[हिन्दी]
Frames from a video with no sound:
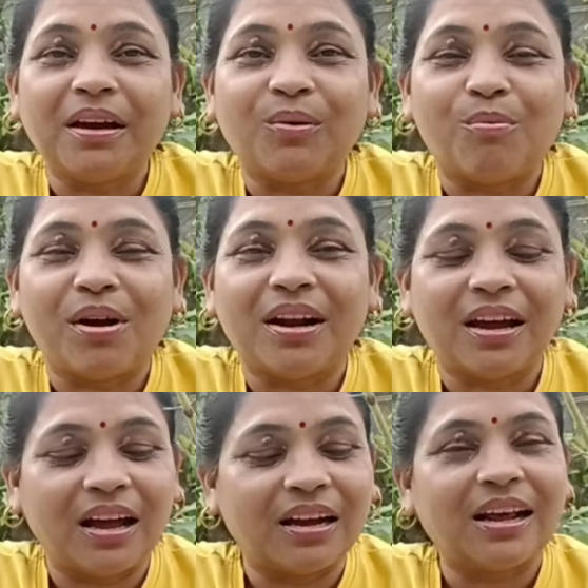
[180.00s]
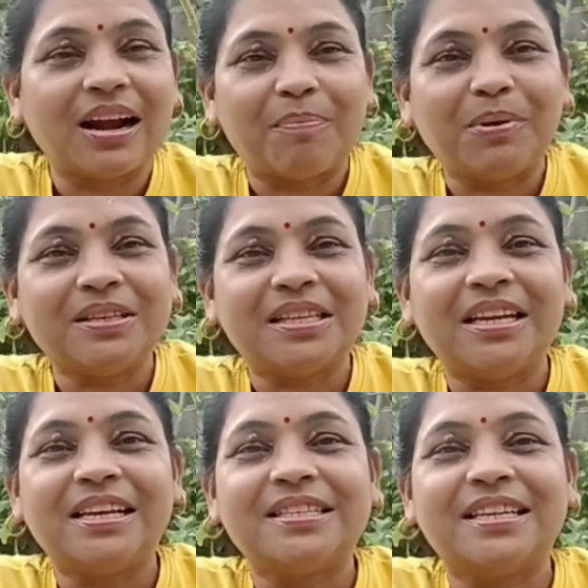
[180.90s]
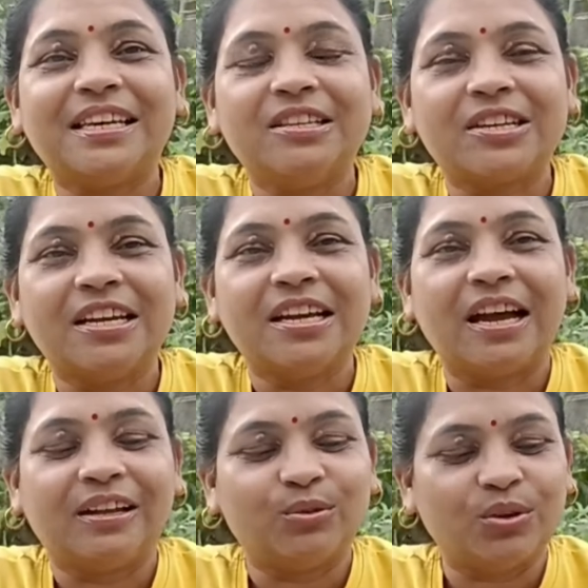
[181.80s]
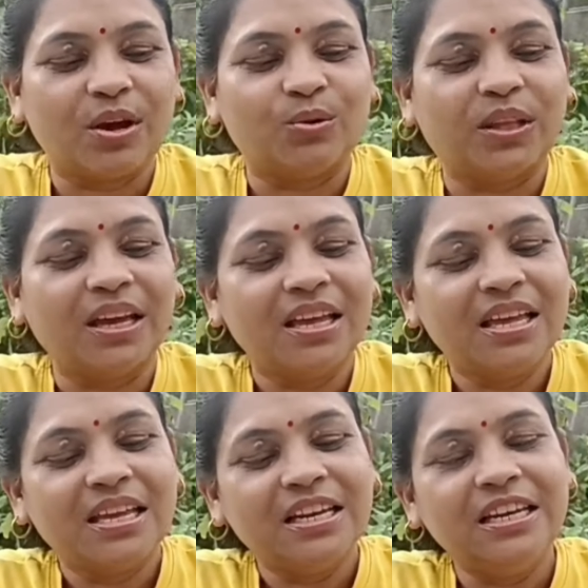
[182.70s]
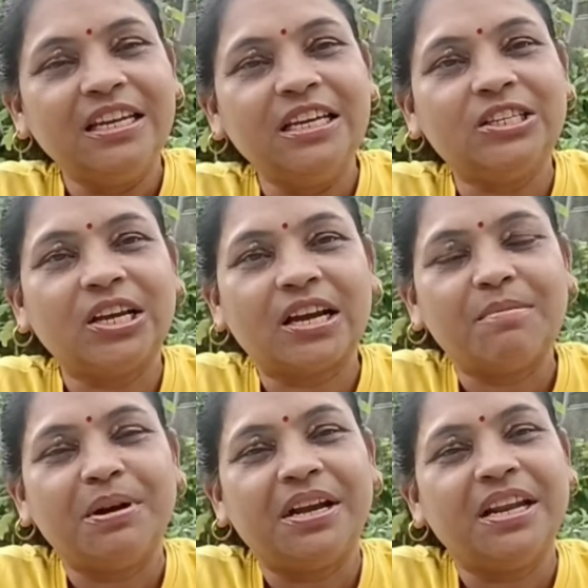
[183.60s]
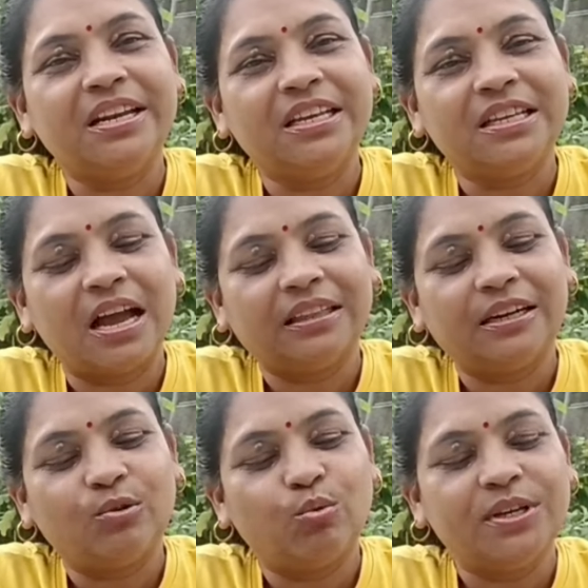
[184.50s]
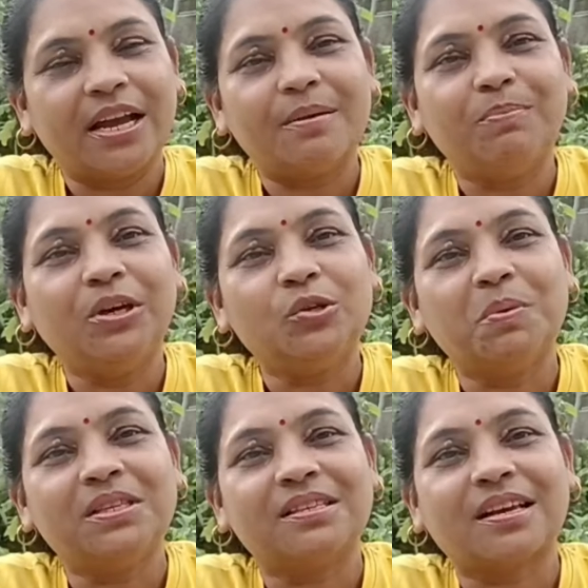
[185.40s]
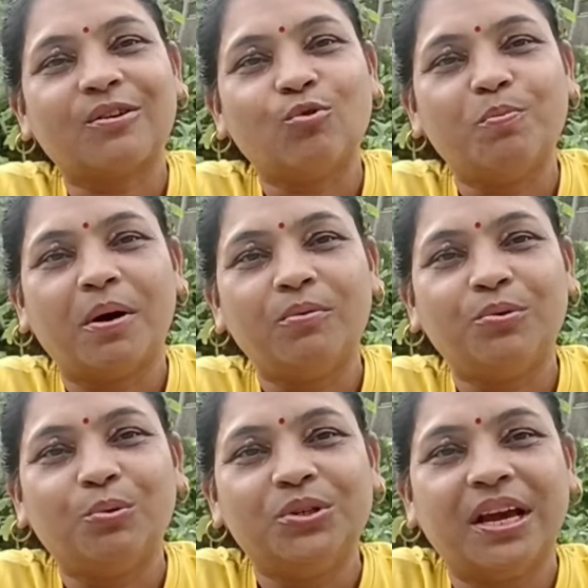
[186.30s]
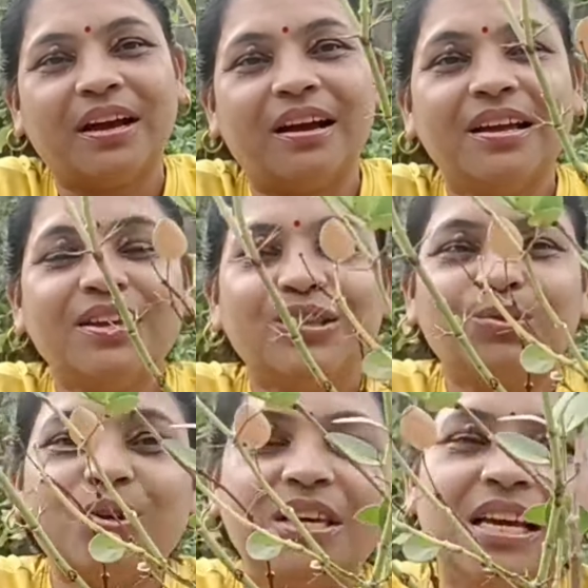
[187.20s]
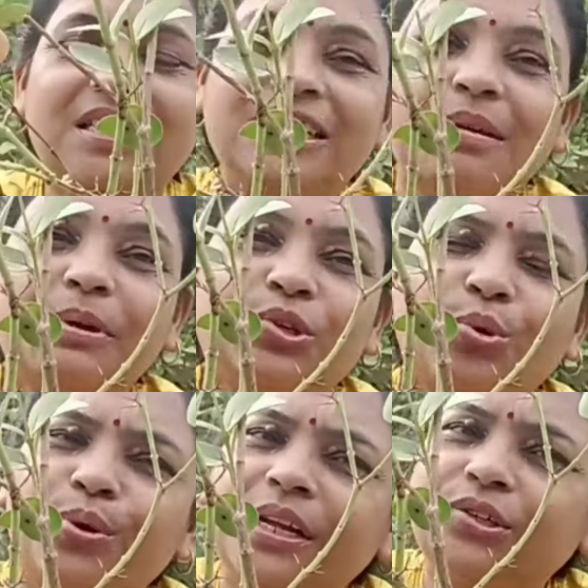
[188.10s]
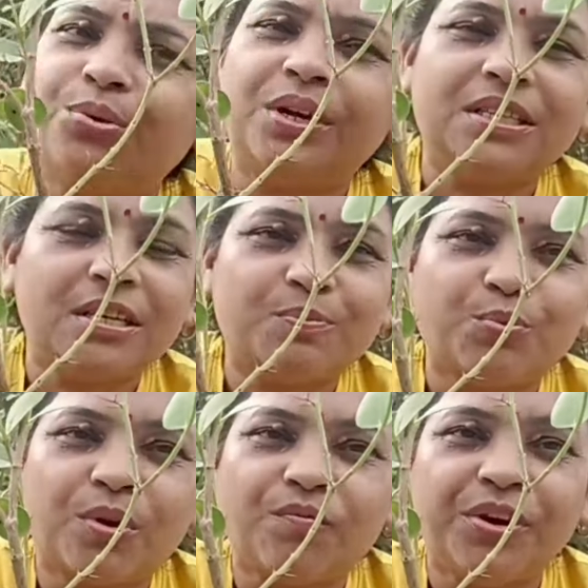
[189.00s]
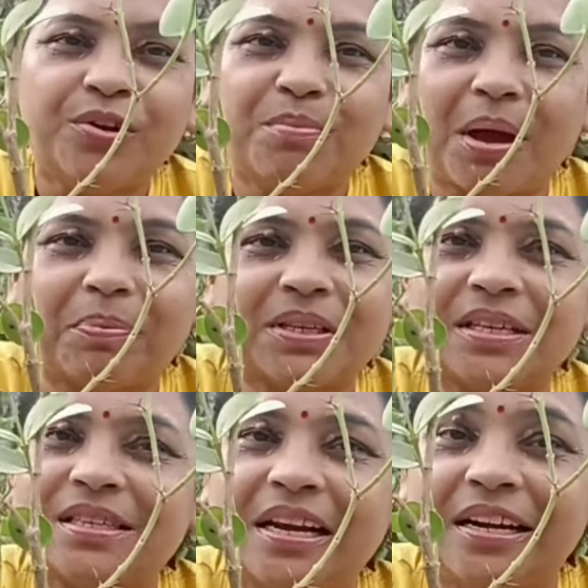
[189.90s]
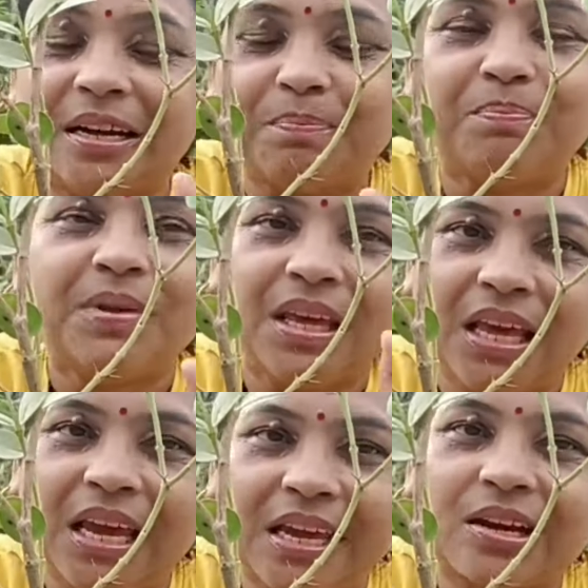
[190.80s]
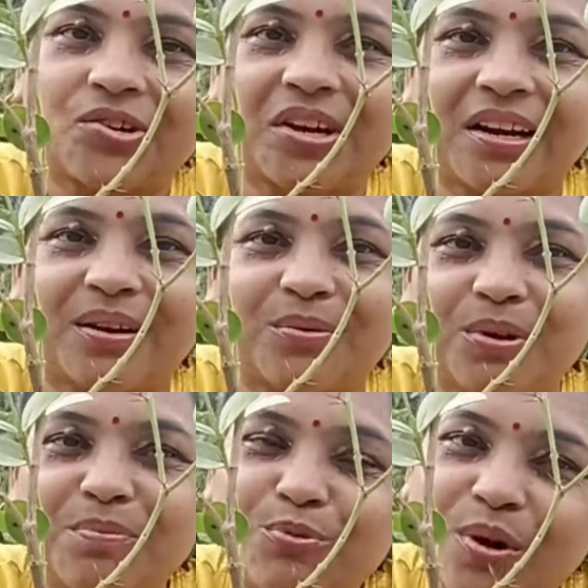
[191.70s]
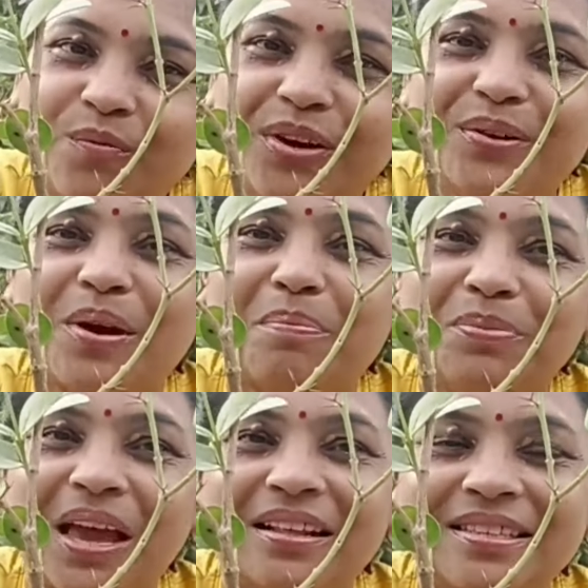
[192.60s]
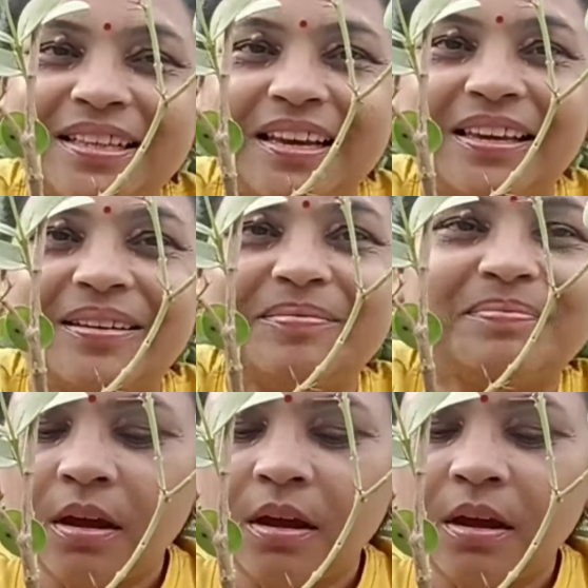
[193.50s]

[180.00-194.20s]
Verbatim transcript: में अगर होगा ना अगर आपने इस तरीके से खींच के निकाला तो क्या होता है नीचे की मिट्टी नीच आधा टूट जाएगा बीच में से इसका रूट बाउंड टूट जाएगा तो ये चीज़ें मैं छोटी छोटी सी पूरे वीडियो में आपके साथ सारी टिप एक एक शेयर करूँगी पूरा वीडियो आप ध्यान से देखिए